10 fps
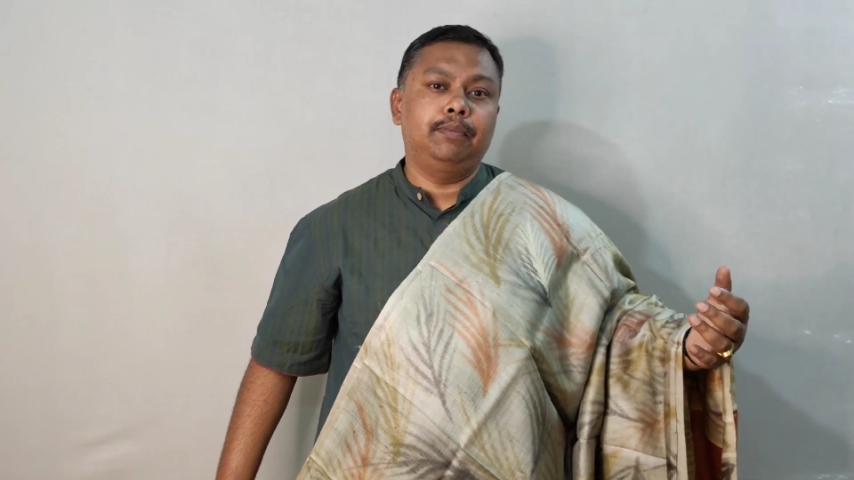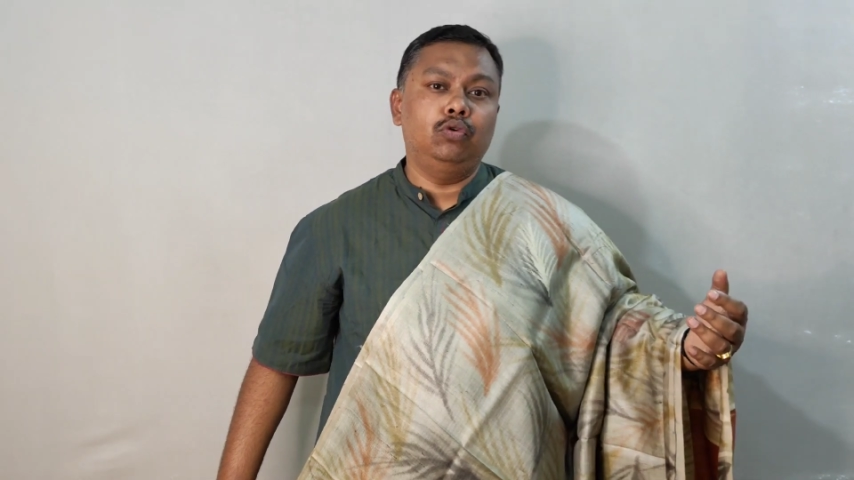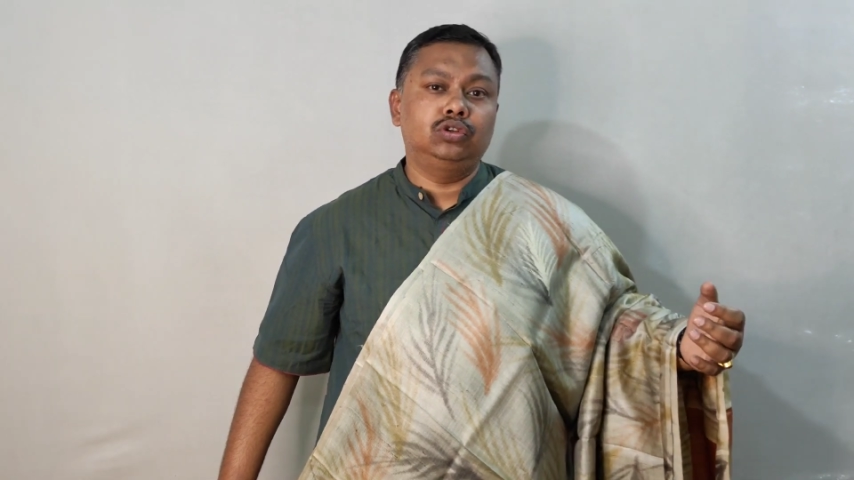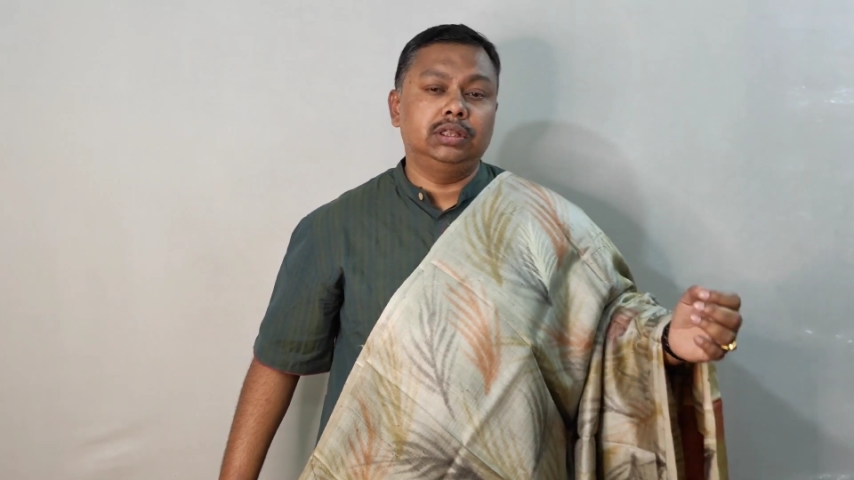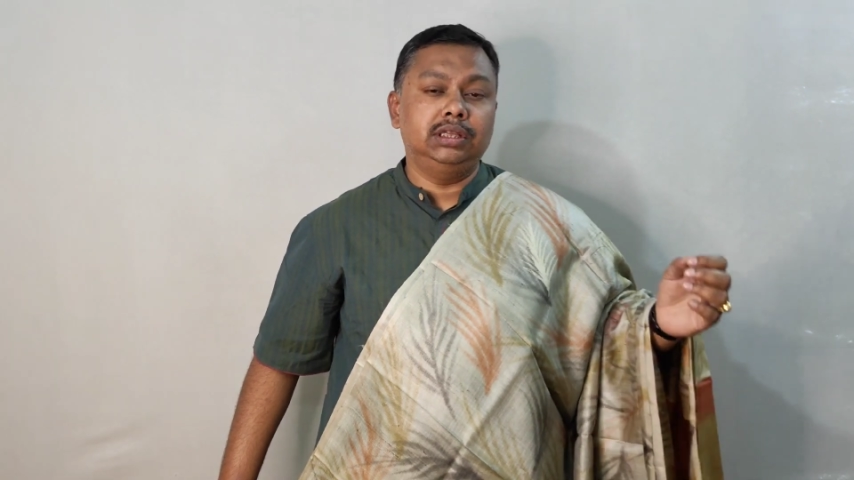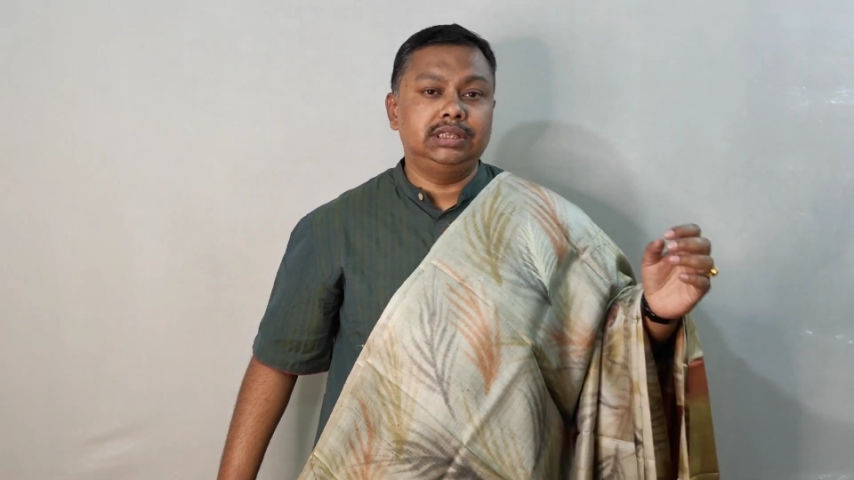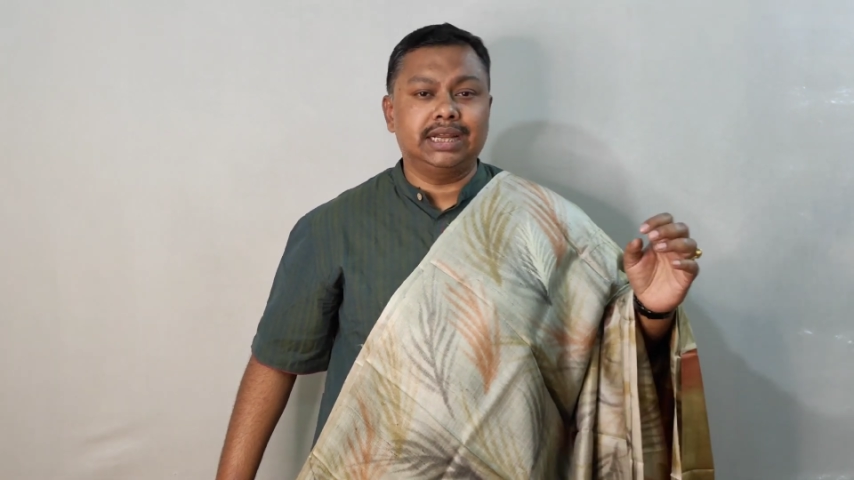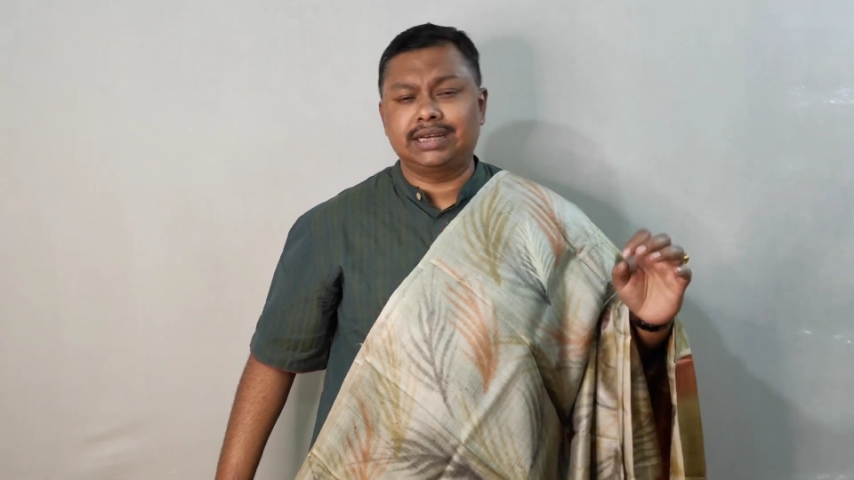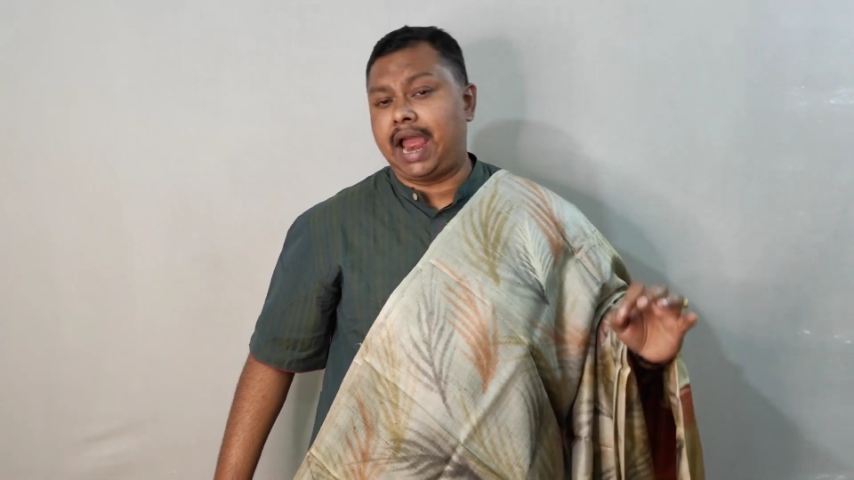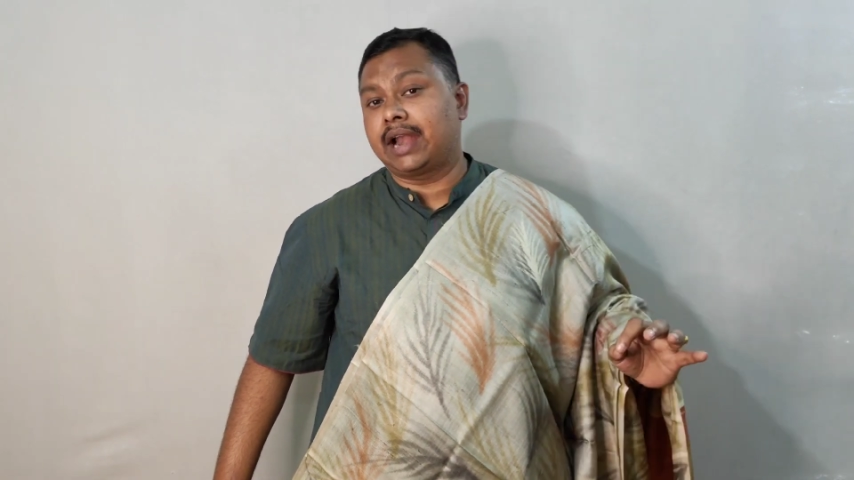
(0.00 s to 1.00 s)
পৌঁছে দিচ্ছে
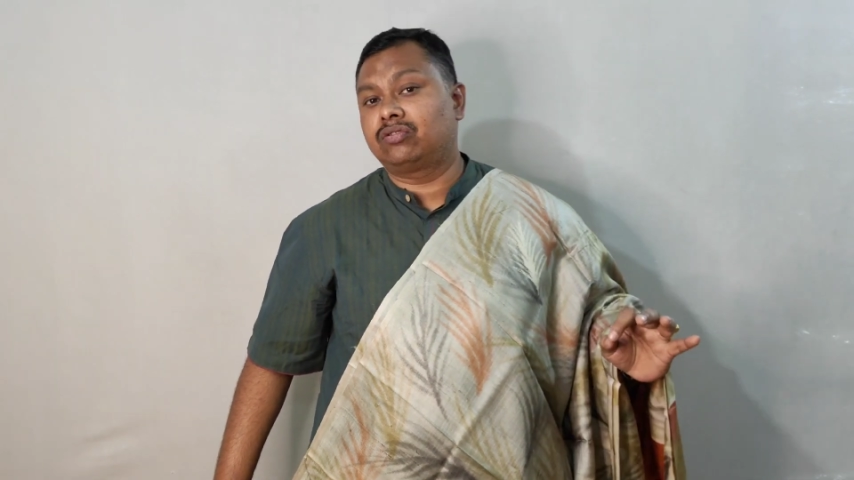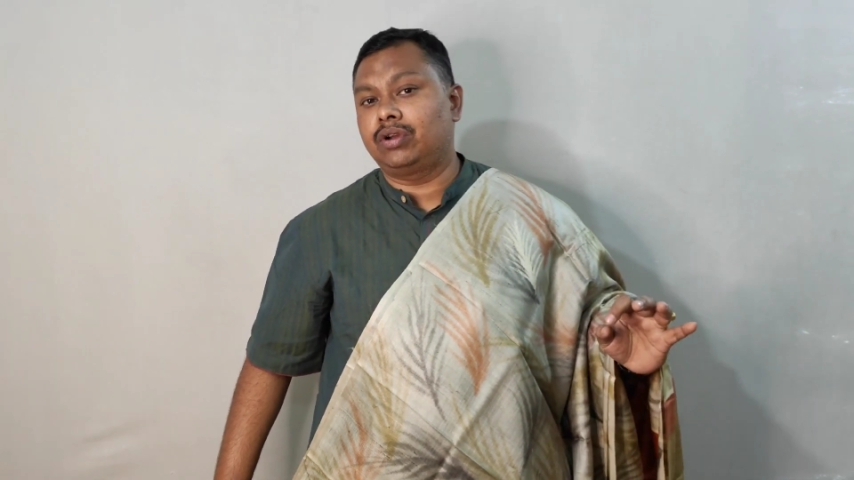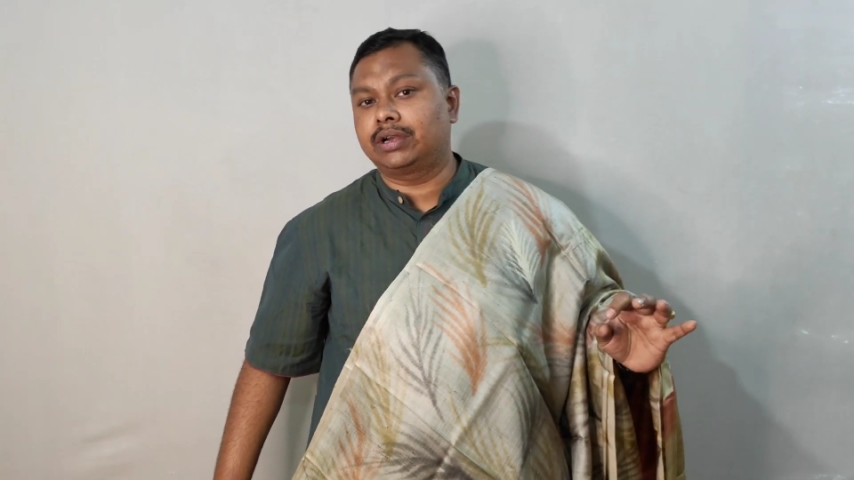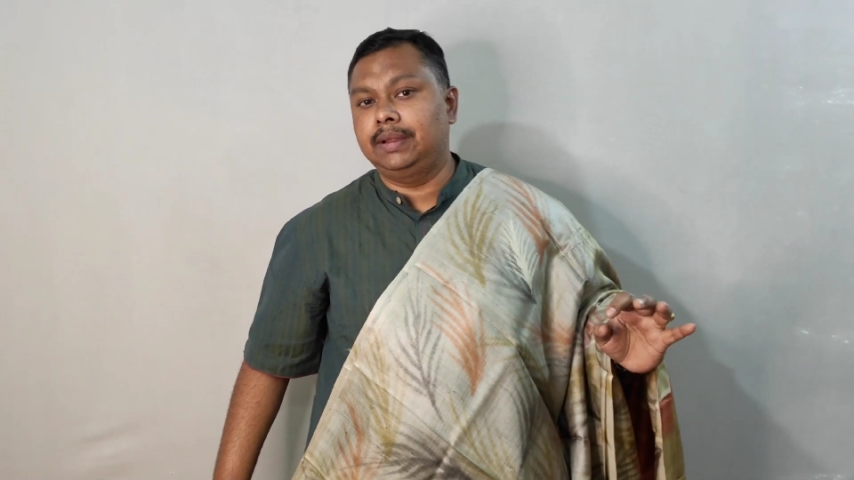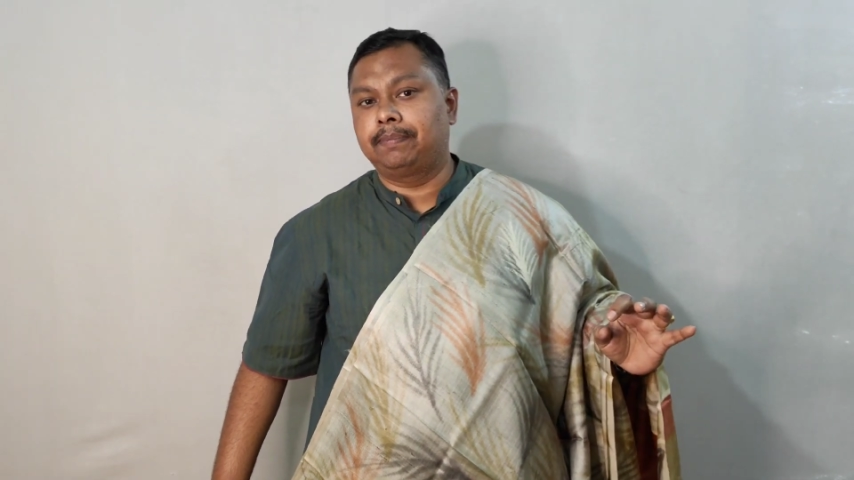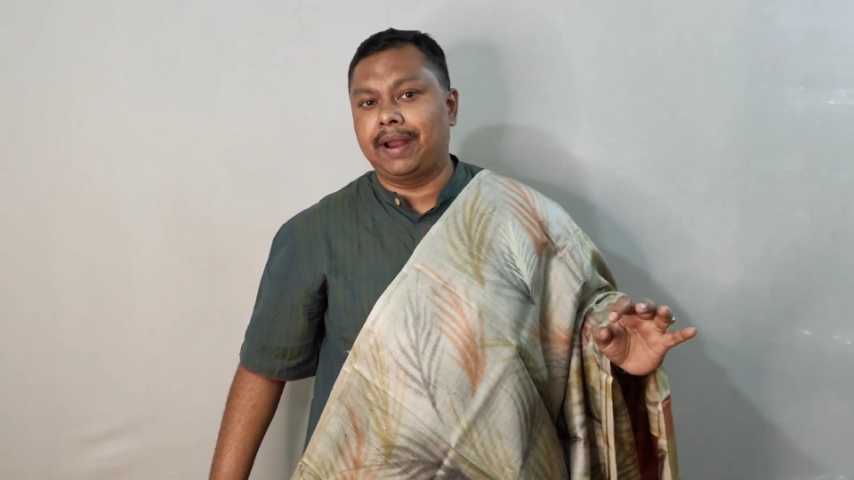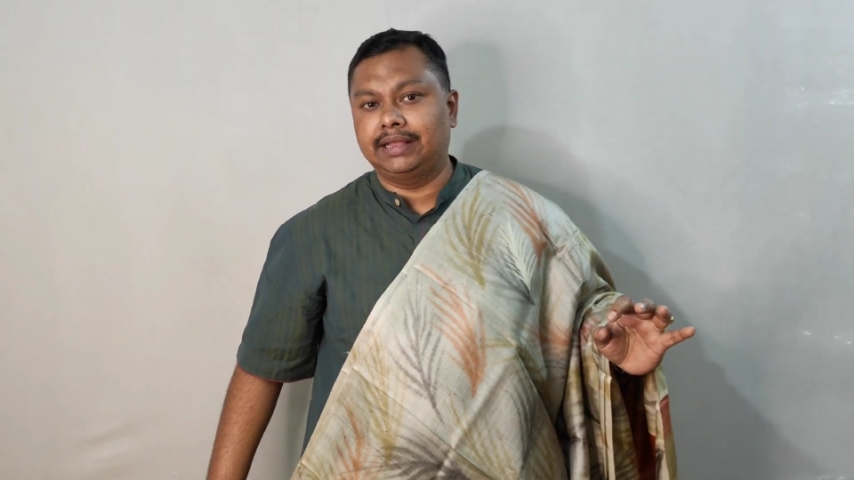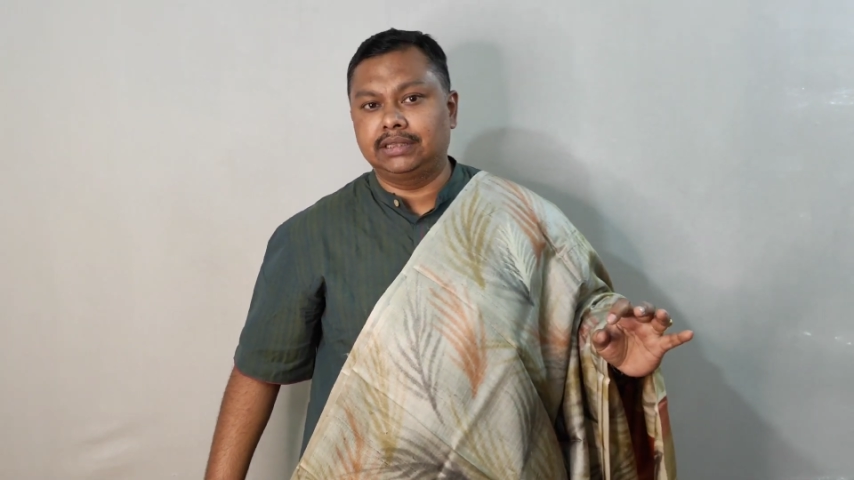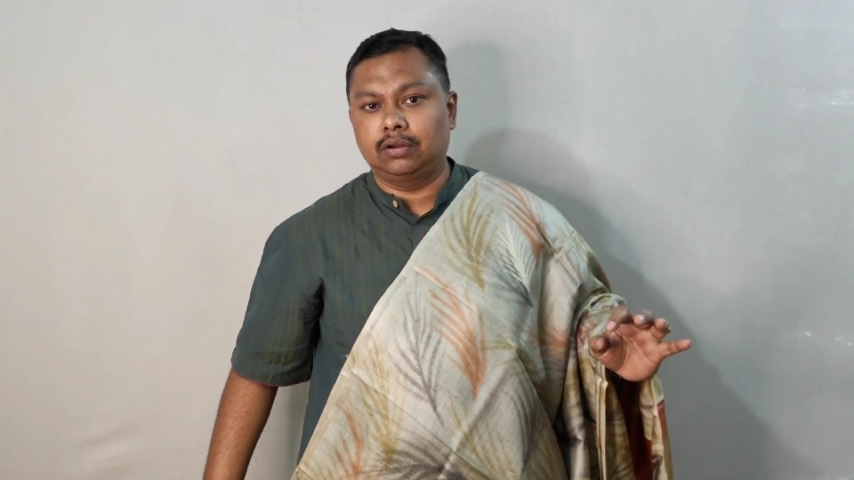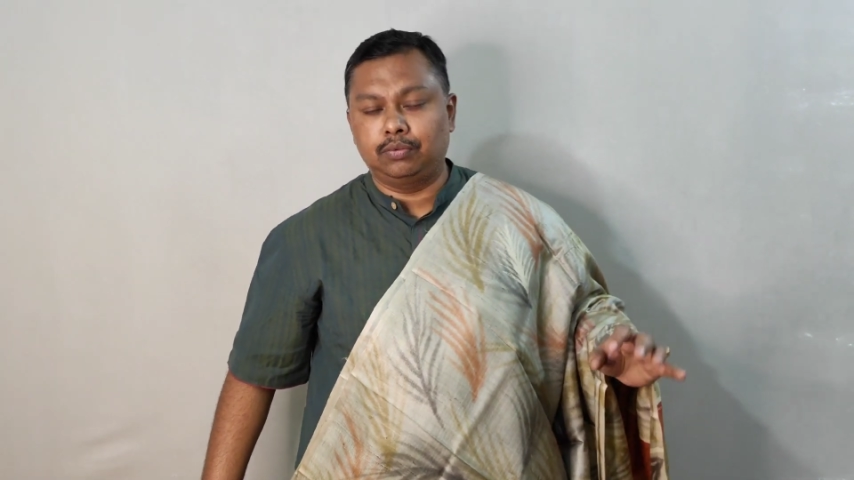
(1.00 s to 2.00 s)
একটা অ্যাট্রাকটিভ
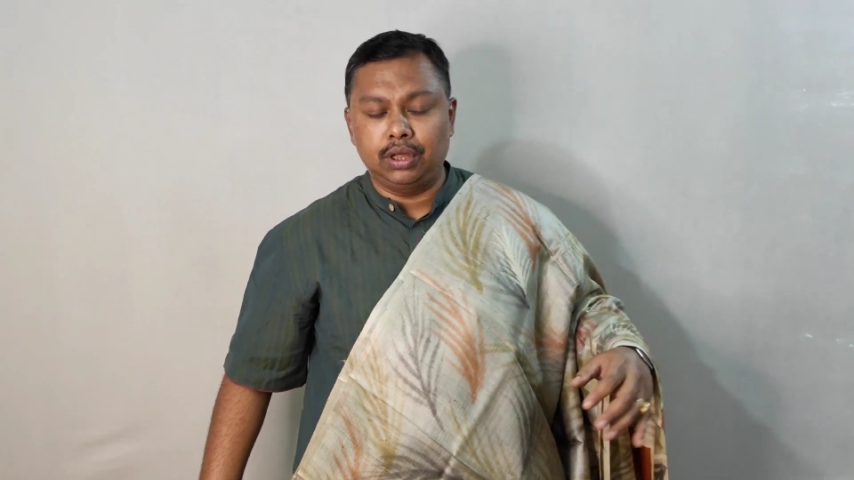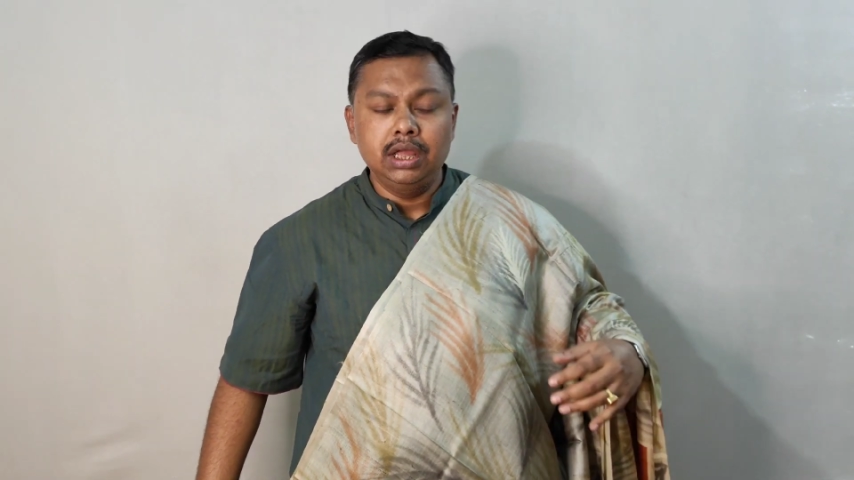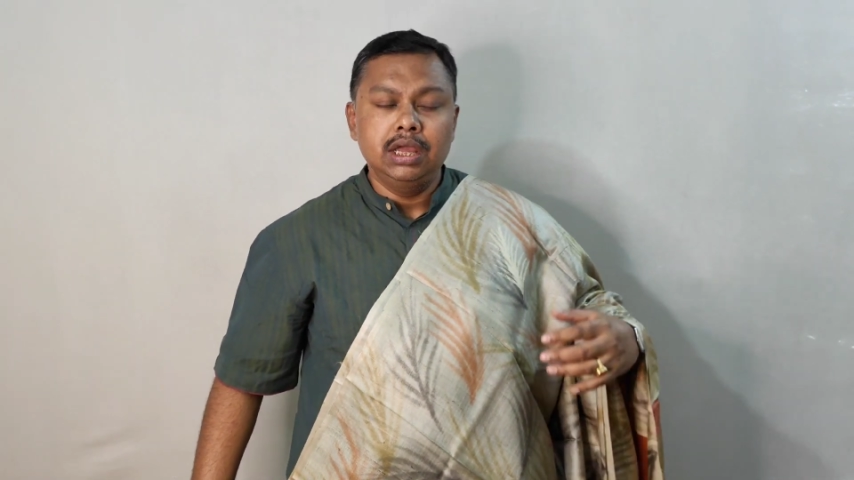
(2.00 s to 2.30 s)
প্রাইজের ওপরে